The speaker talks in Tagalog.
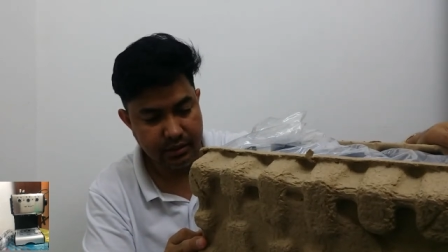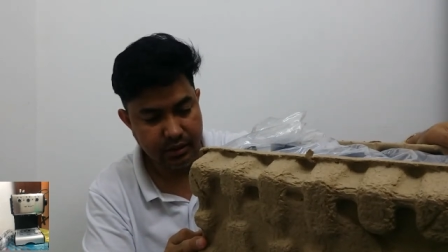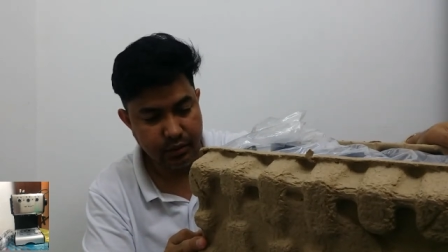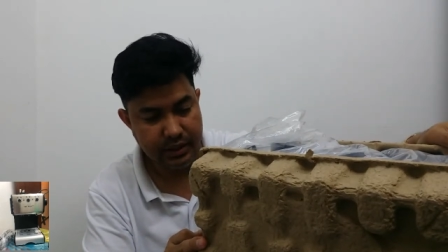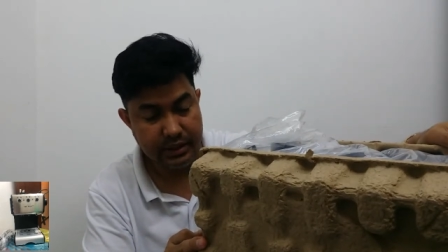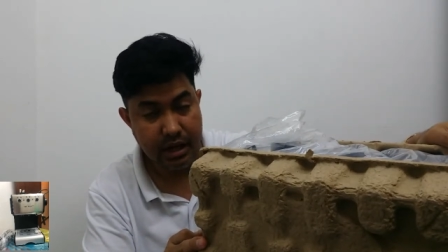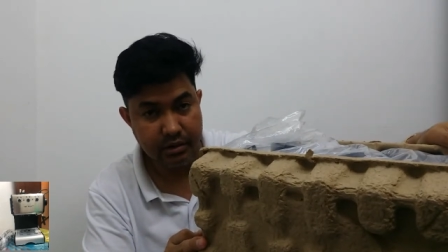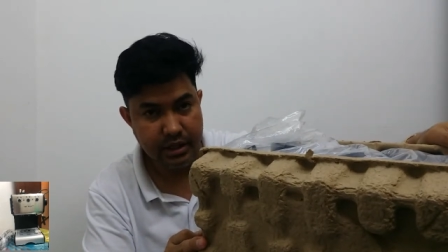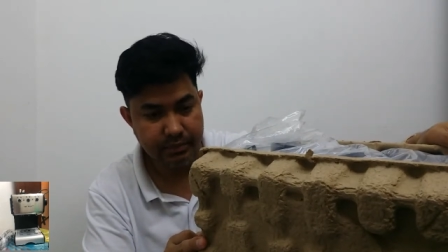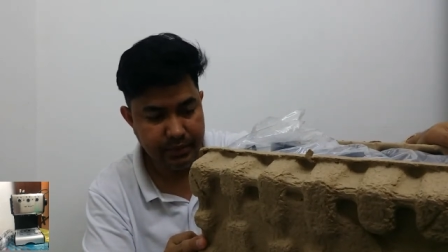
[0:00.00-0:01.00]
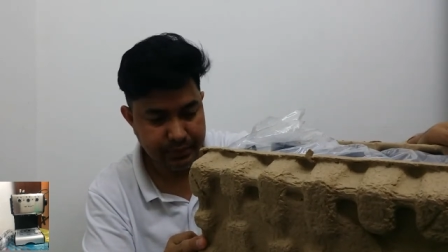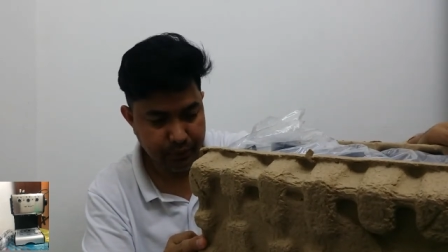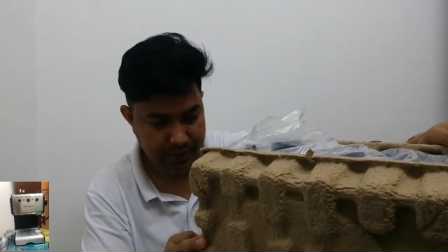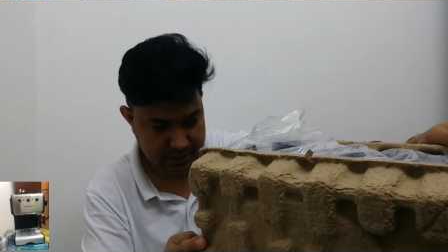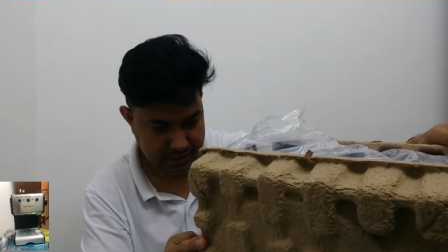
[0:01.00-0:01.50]
Or 1,050
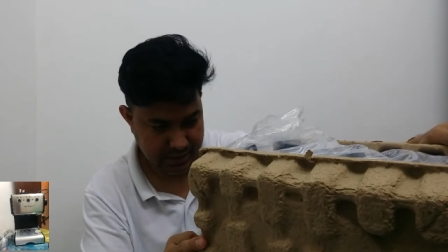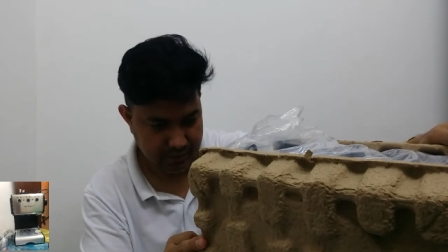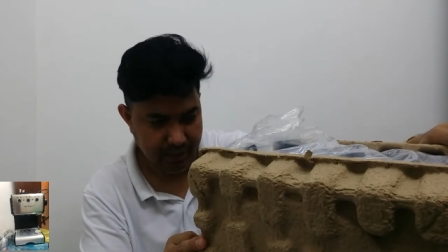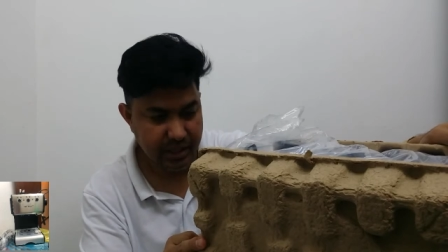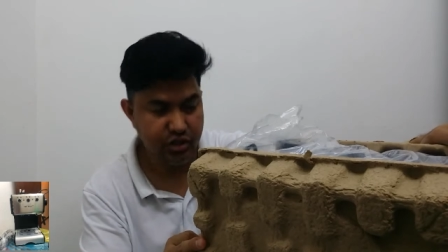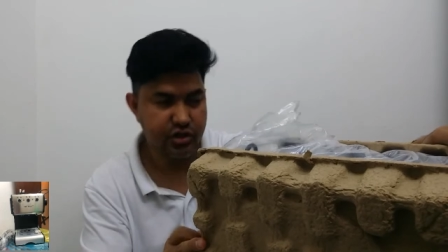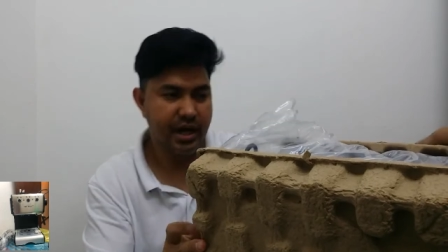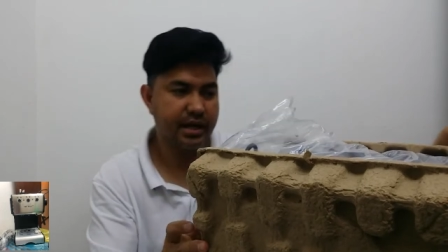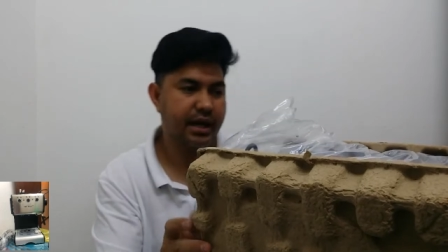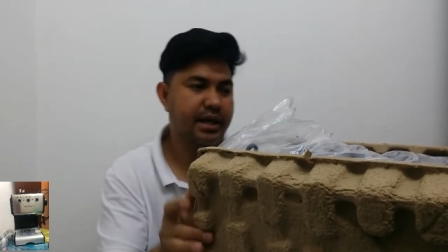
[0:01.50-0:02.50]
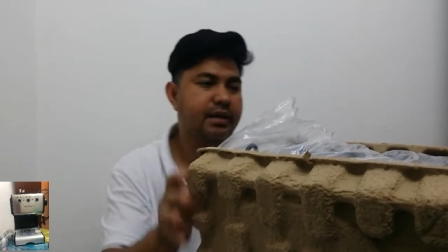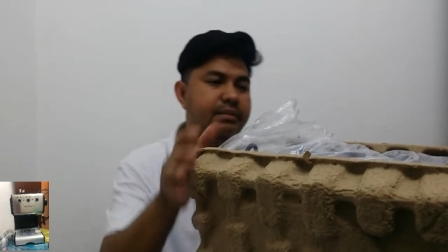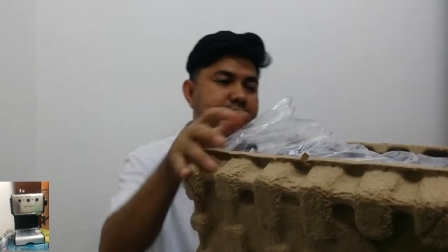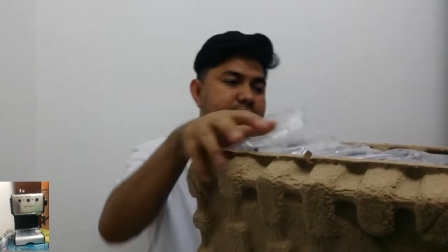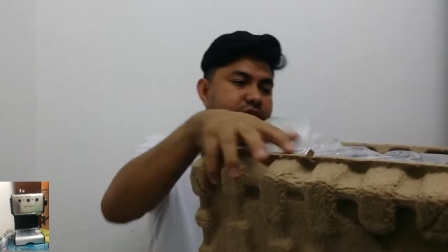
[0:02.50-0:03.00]
watts. Ayan, made in China. Ayan,
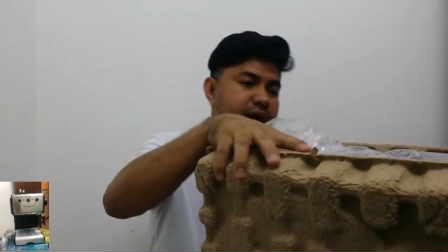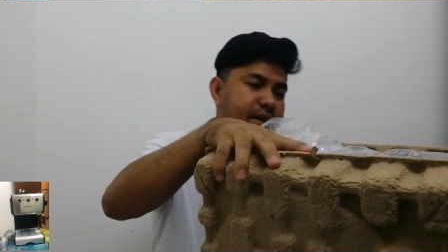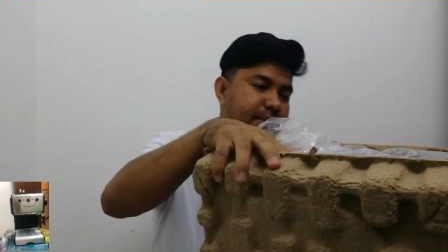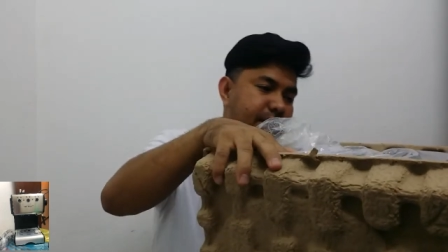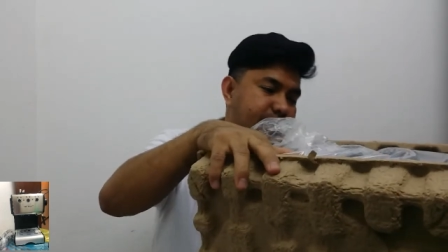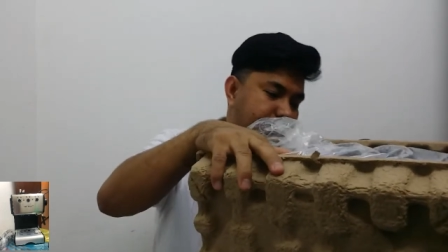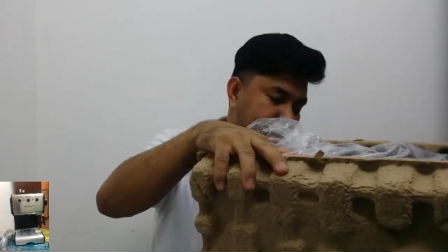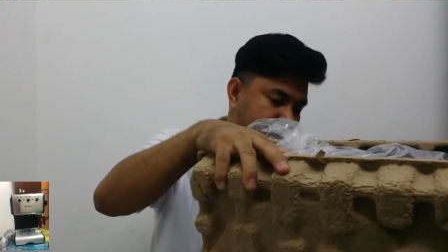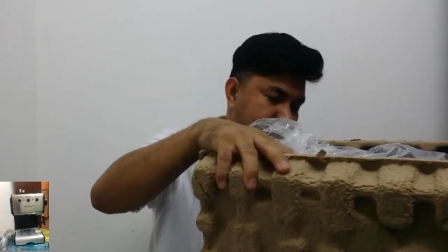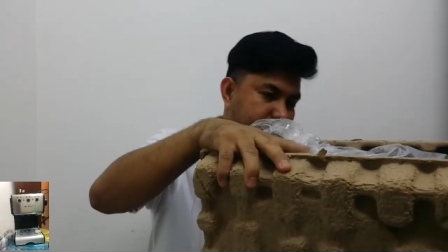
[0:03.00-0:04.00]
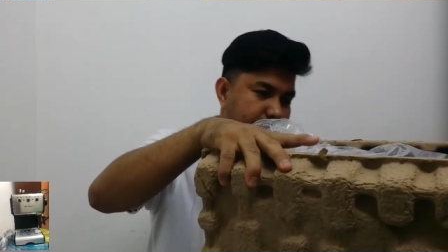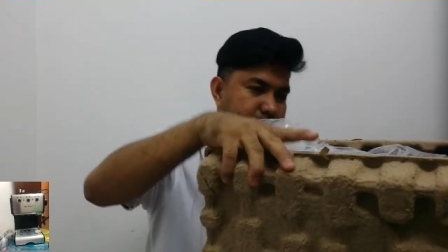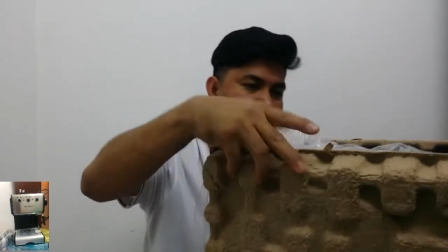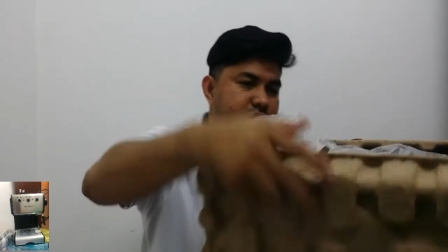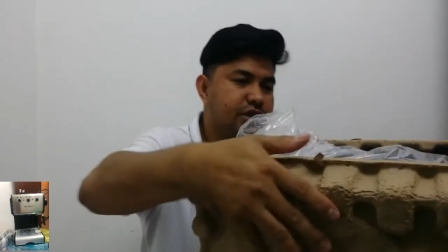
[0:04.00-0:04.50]
taga China pala to.
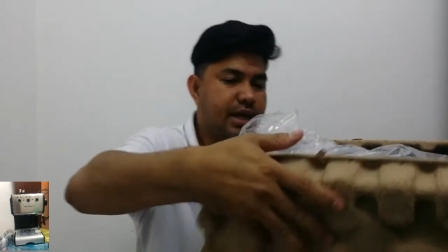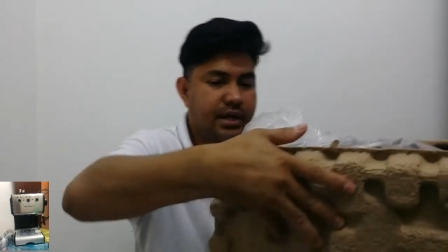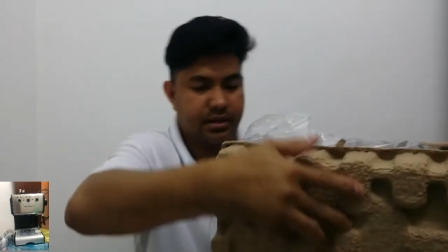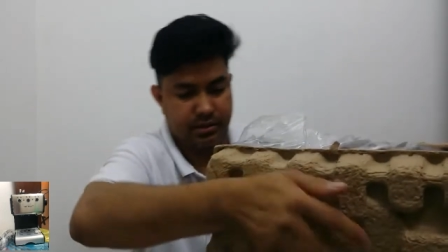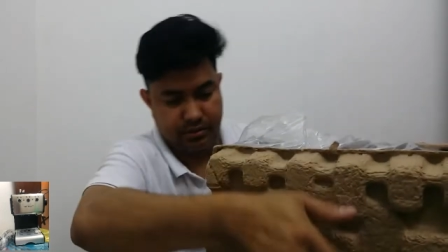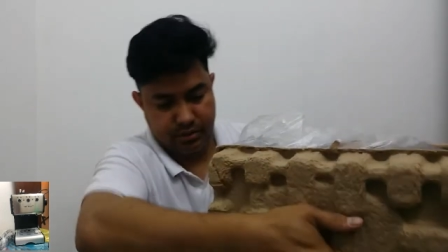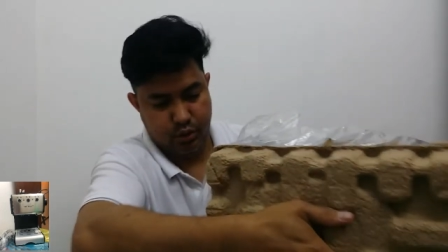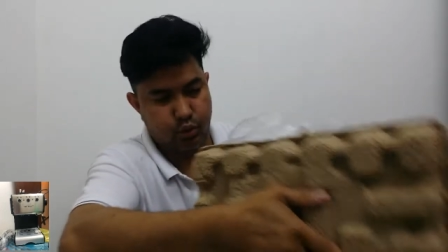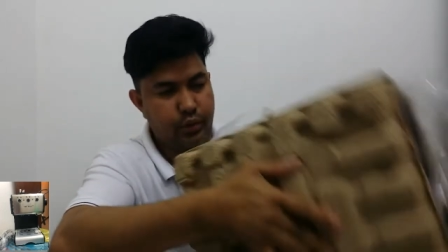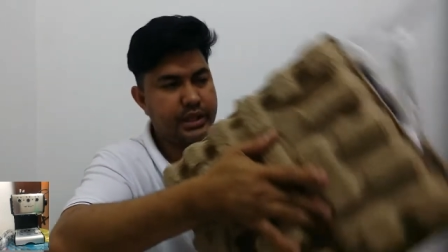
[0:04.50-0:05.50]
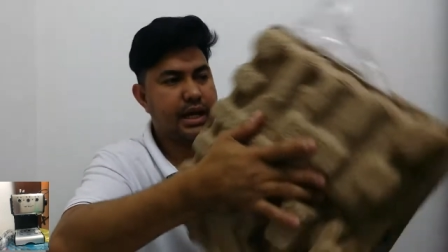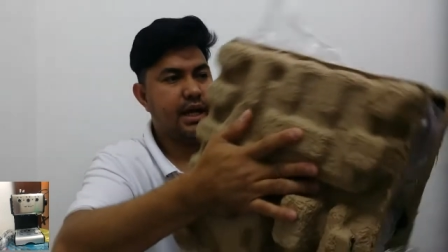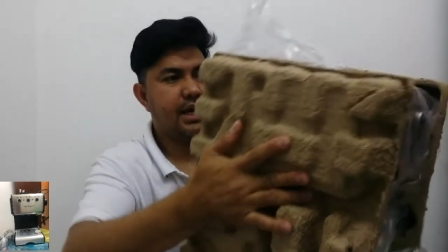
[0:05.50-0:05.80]
Made in China. So, wait lang.